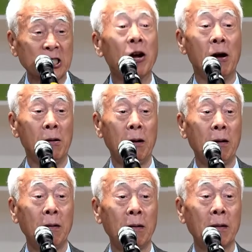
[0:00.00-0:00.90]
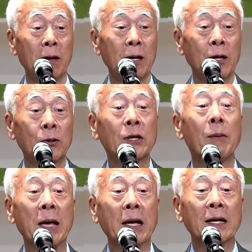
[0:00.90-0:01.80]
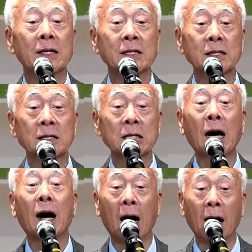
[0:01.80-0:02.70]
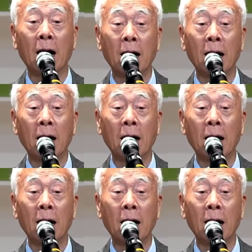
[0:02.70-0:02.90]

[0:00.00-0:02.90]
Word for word: 절. 그 다음에 차.